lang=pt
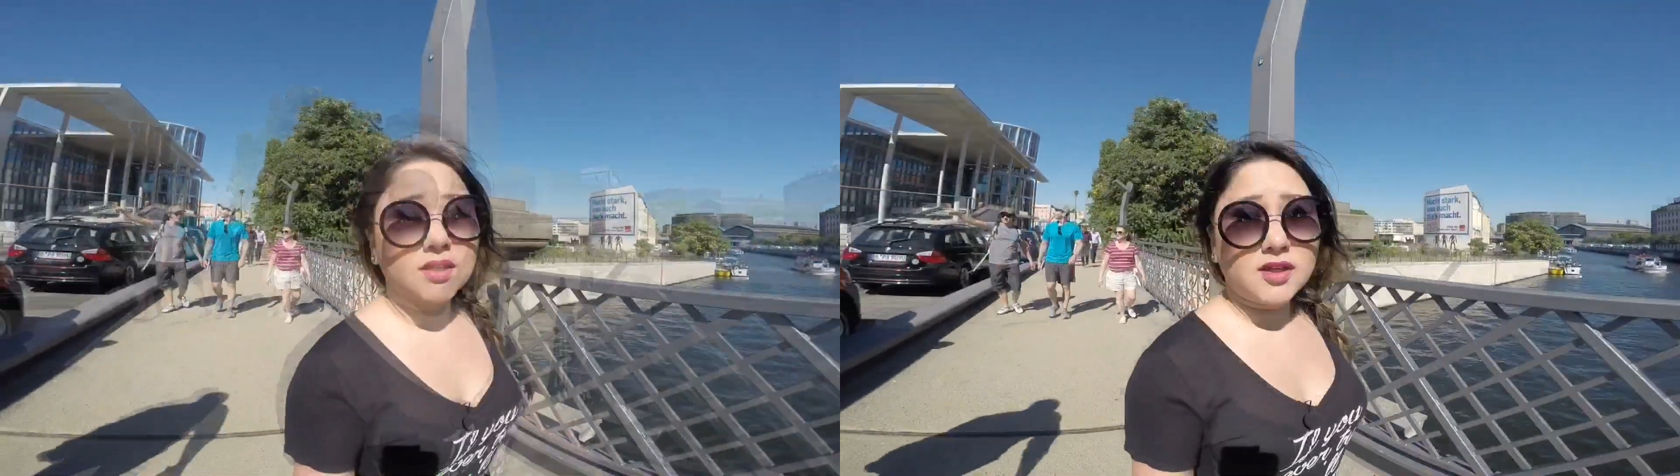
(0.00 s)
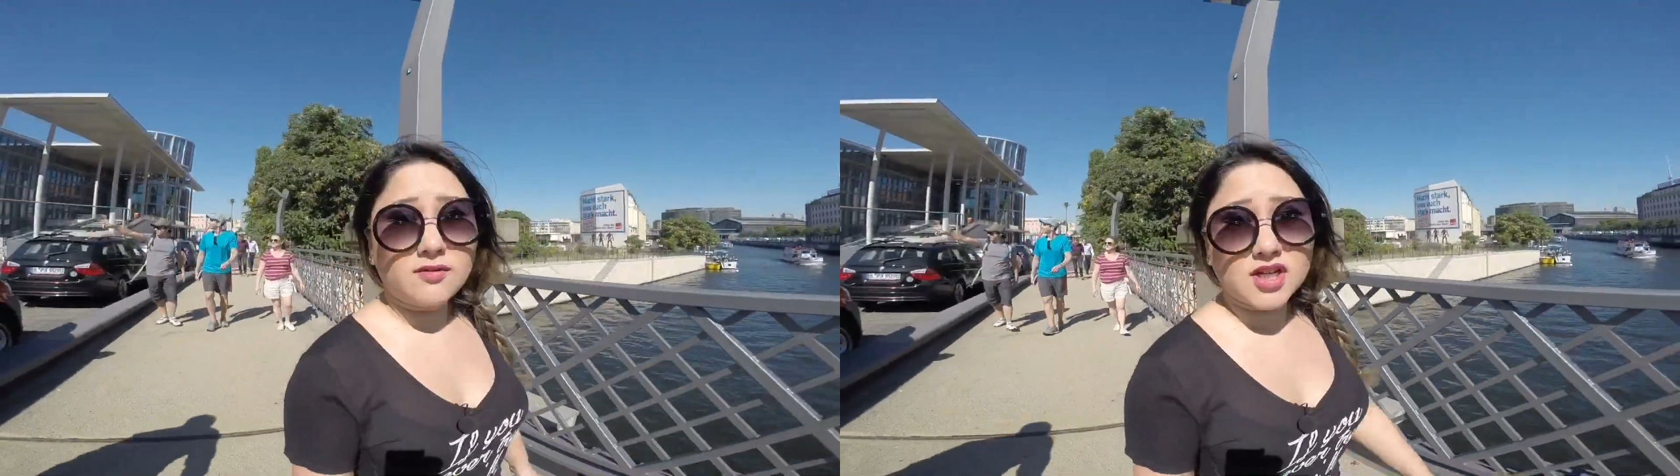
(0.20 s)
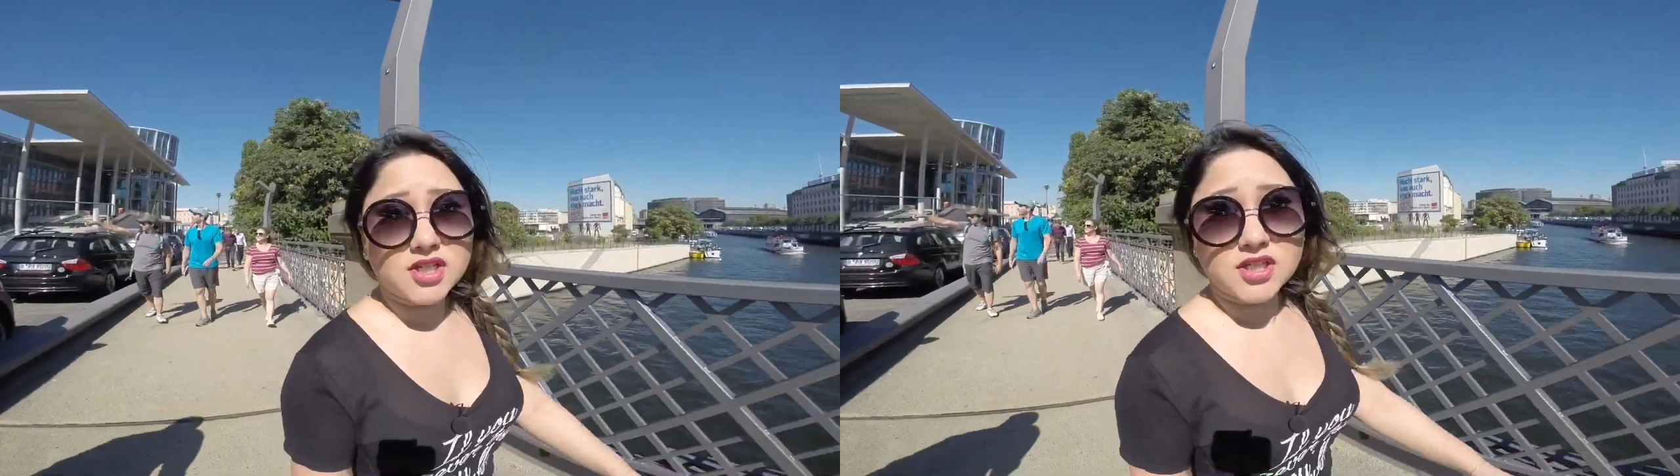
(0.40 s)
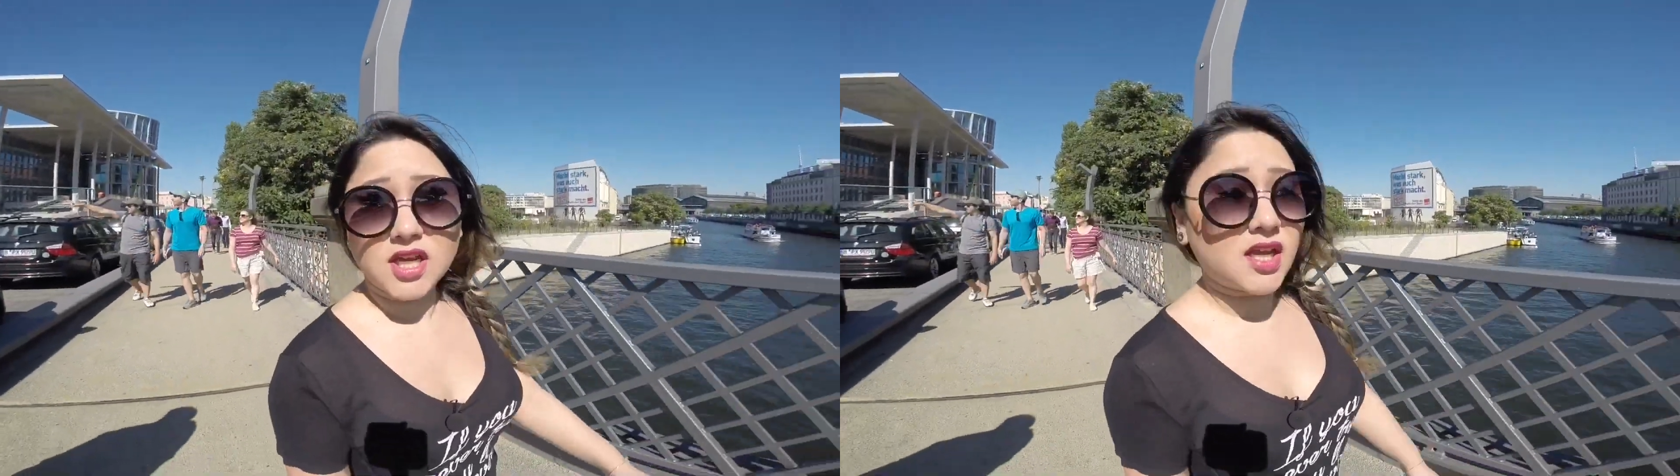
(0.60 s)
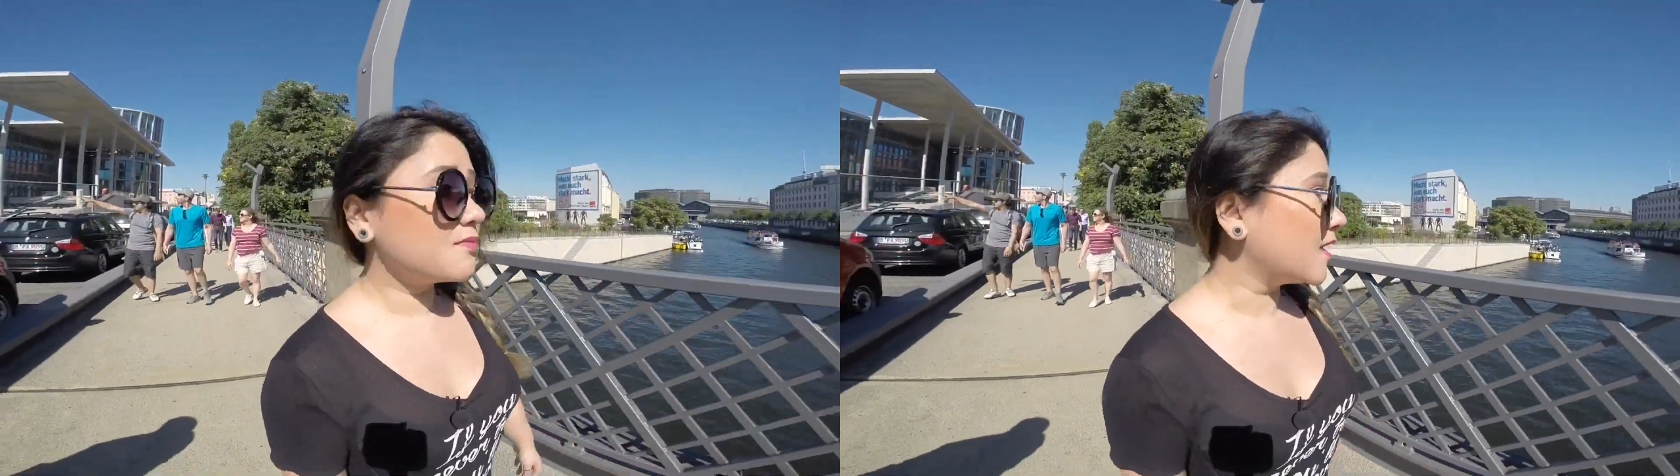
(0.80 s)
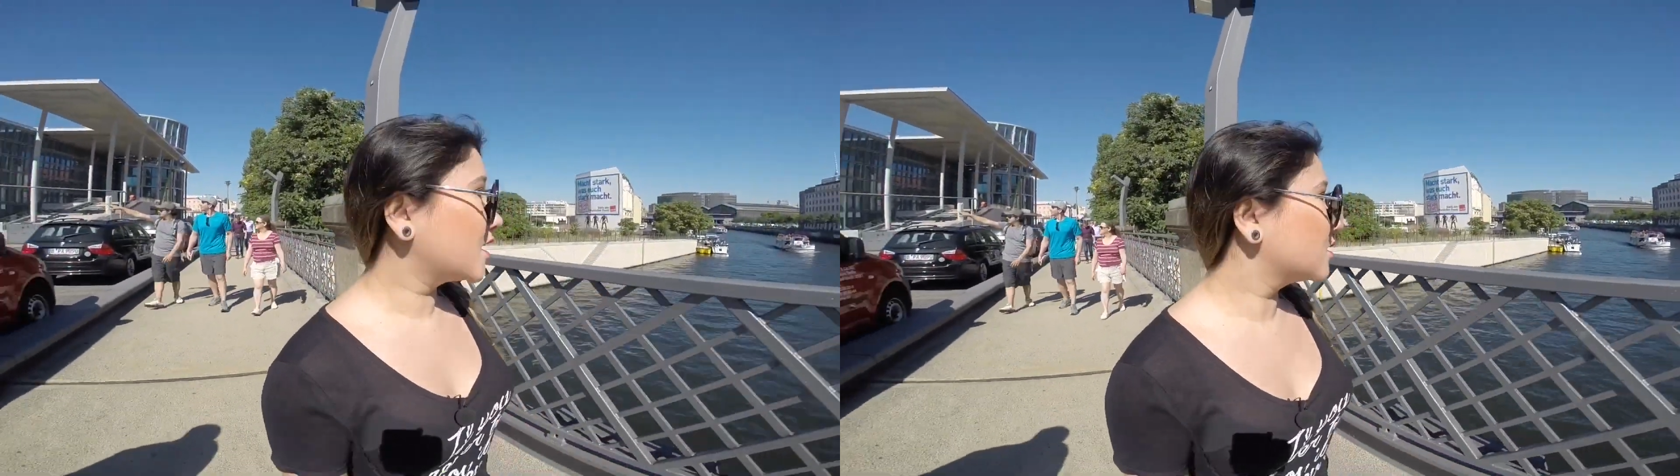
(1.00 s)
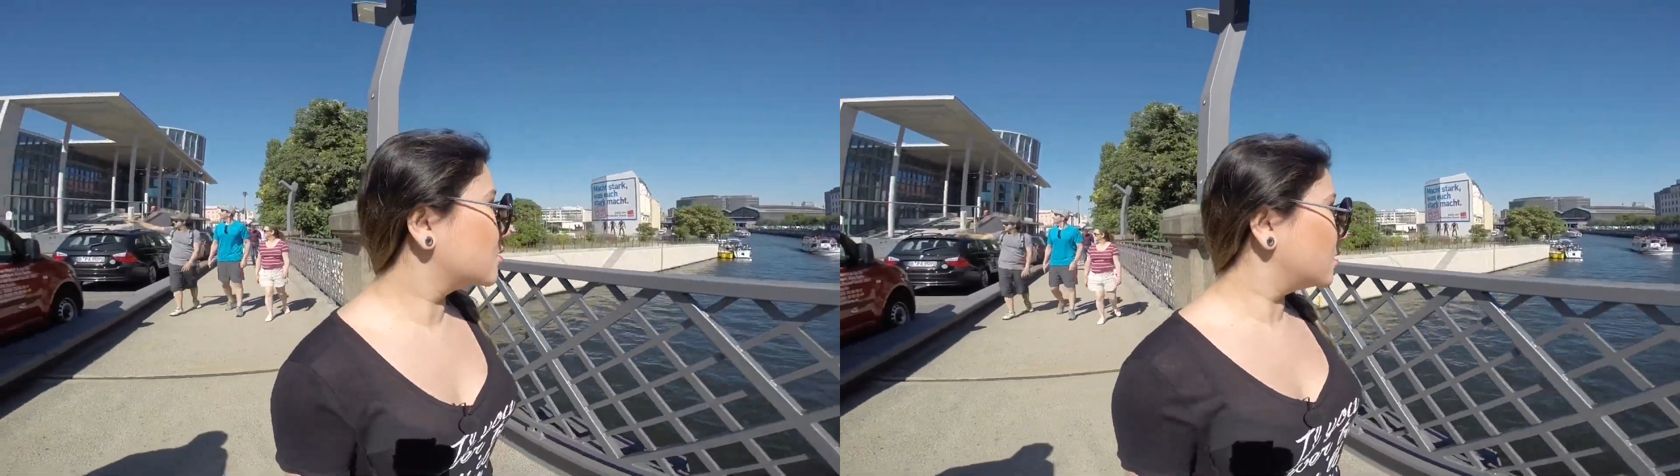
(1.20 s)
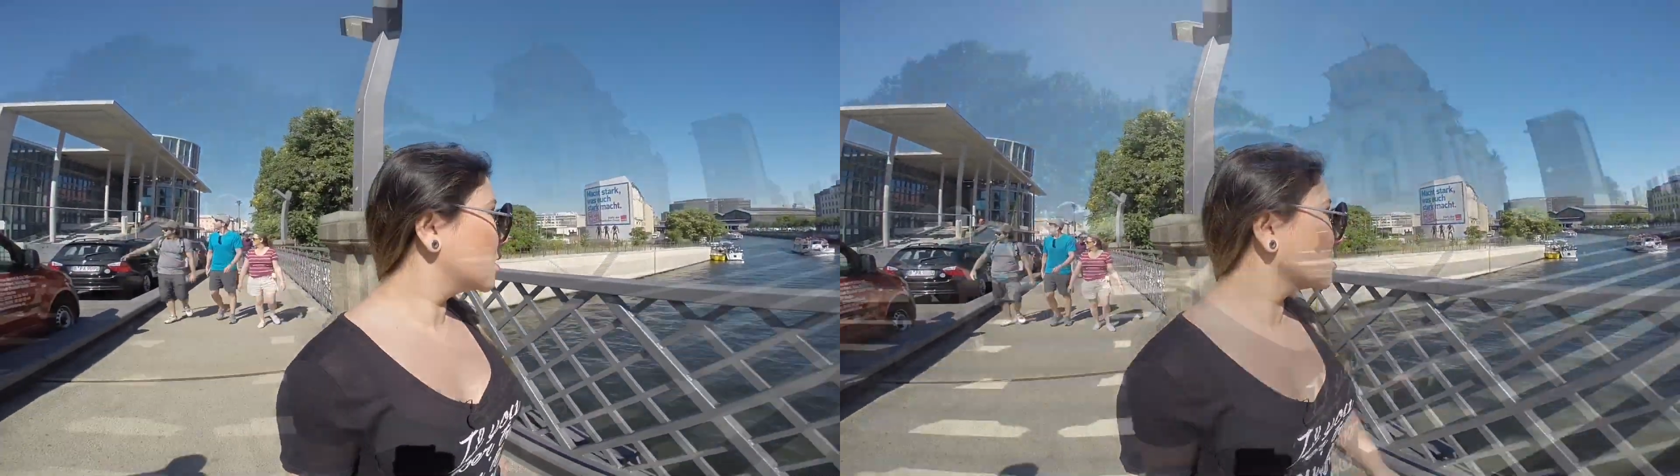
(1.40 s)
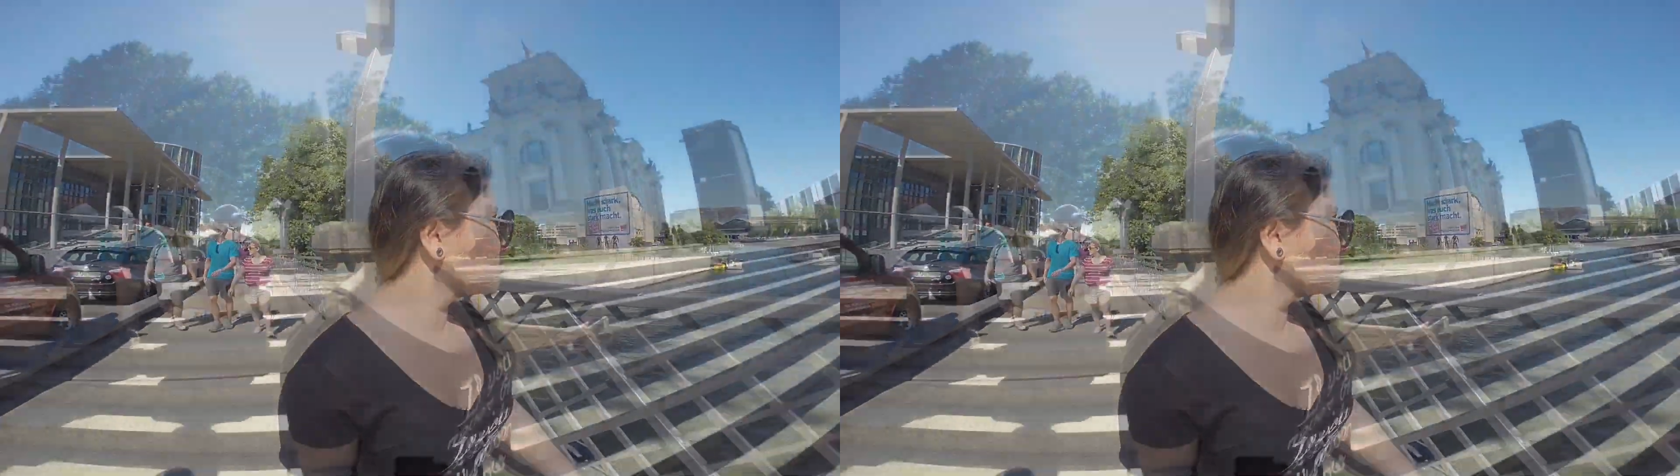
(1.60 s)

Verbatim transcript: não achei McDonald's.